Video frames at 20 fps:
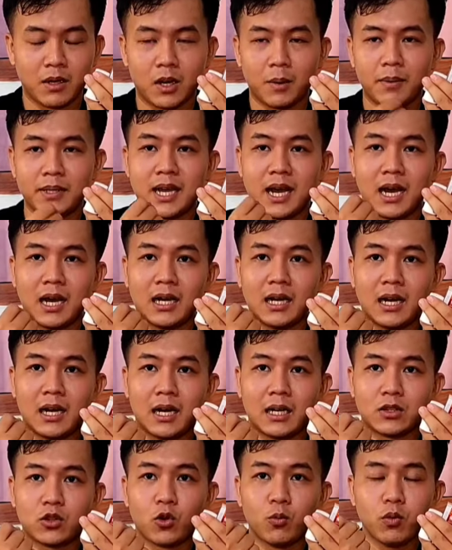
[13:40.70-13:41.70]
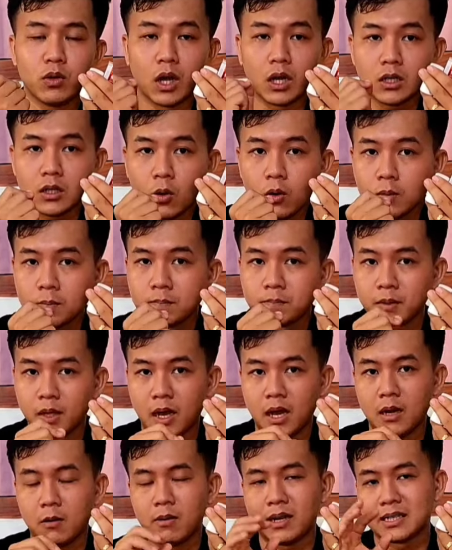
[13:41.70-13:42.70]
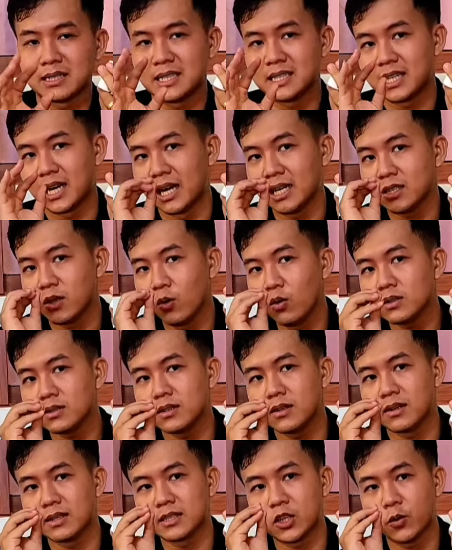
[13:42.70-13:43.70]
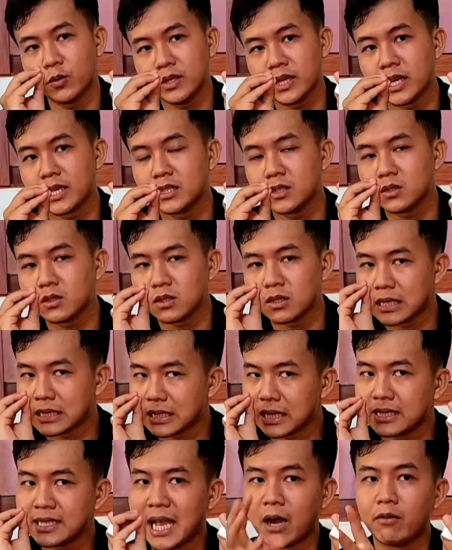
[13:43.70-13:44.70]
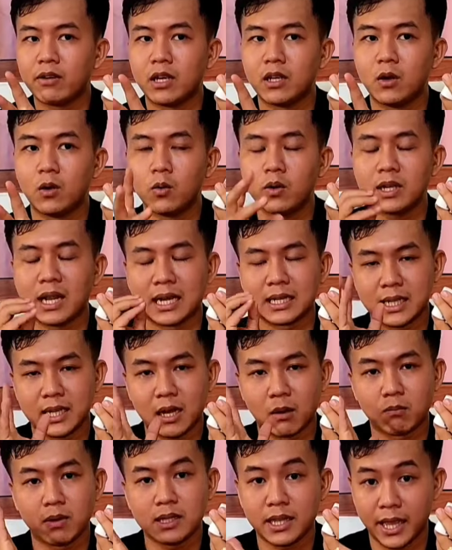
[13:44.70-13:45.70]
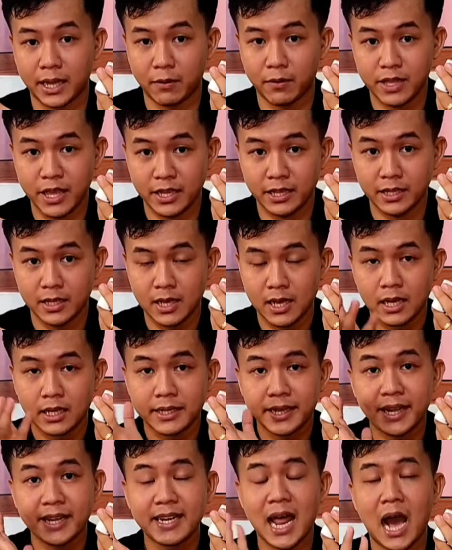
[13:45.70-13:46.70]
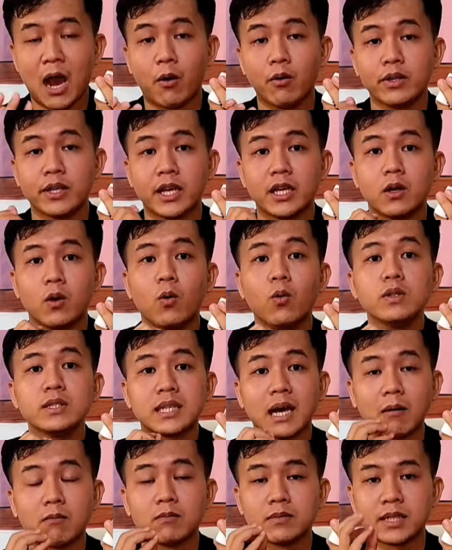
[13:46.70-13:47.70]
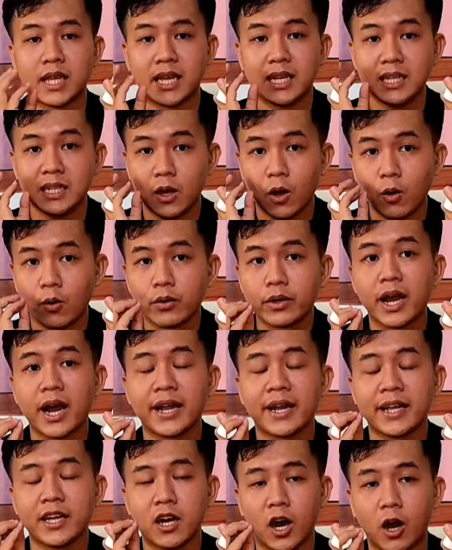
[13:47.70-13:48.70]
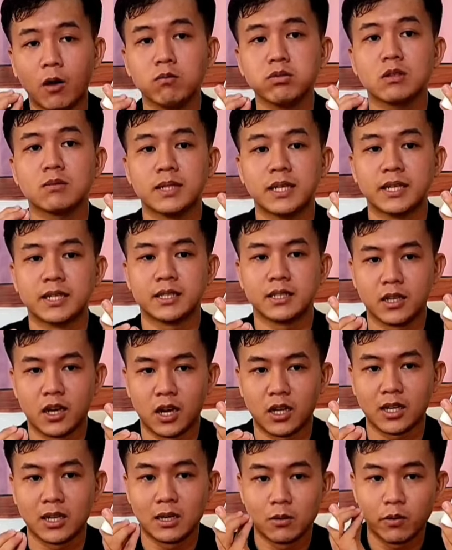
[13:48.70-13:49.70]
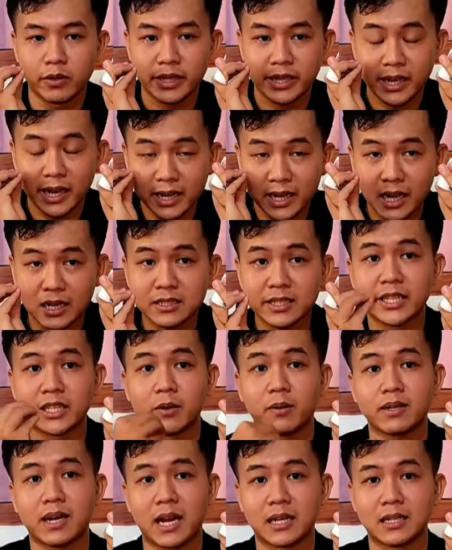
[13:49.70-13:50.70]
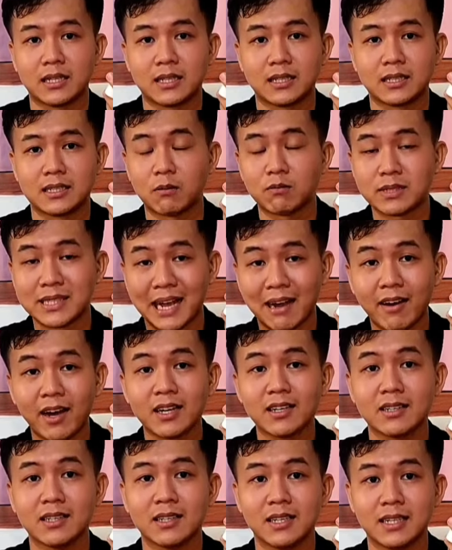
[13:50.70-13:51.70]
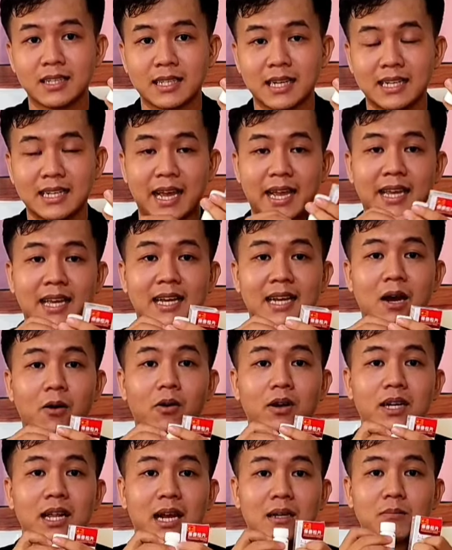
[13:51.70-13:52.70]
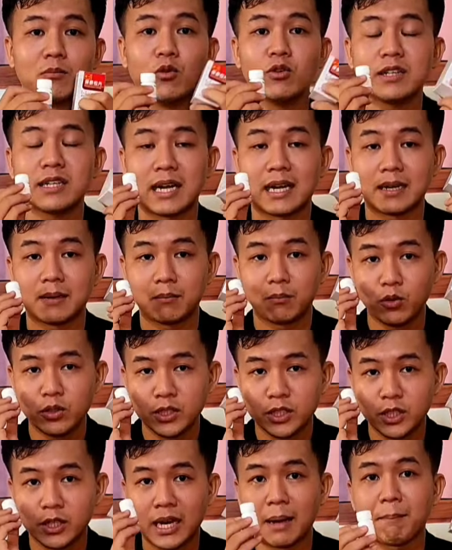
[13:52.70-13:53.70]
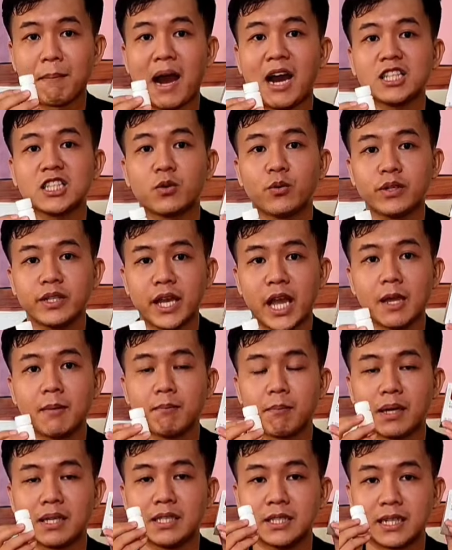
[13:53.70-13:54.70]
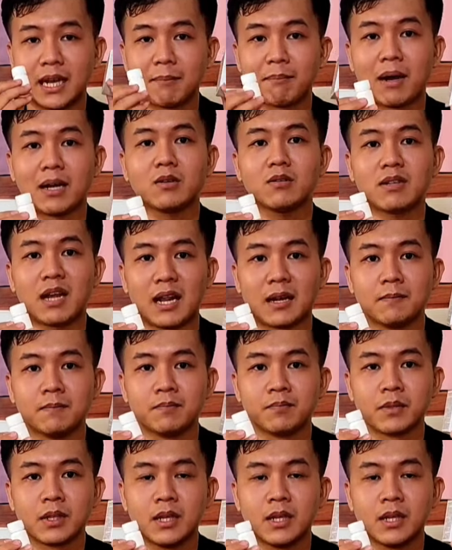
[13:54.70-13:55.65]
nó bây giờ à, tôi muốn thử thuốc đó bác thành sẽ gửi thuốc cho cho quý vị cho tới nhà quý vị luôn bác thành sẽ không lấy tiền quý vị khi nào quý vị uống xong thấy ok thấy ổn trong người rồi quý vị hãy gửi tiền cho thành không sao hết cái này là Quốc Thành muốn muốn vừa đảm bảo cho quý vị mà vừa đảm bảo cho Quốc Thành